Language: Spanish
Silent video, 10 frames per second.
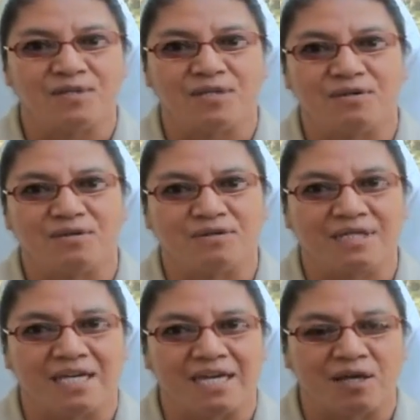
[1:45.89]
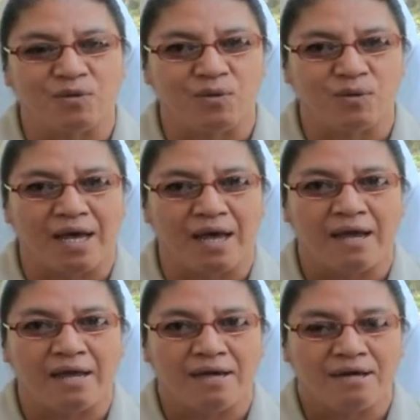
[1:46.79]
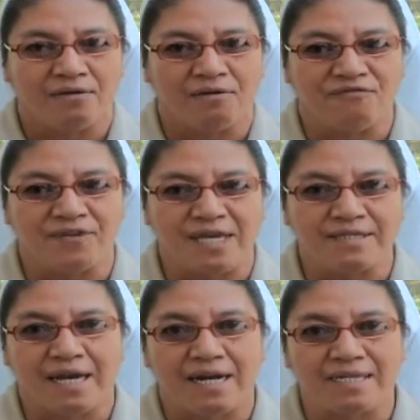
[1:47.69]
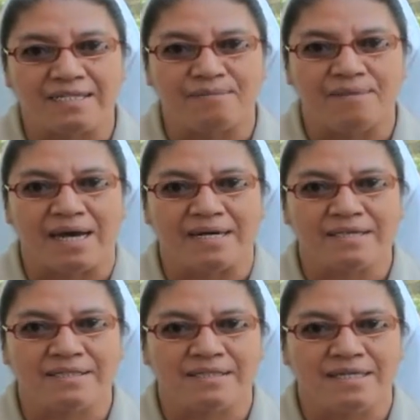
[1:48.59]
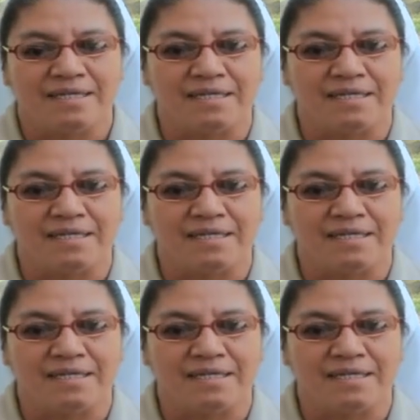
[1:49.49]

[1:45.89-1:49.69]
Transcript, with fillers: Monseñor nos ha dejado una confianza a las hermanas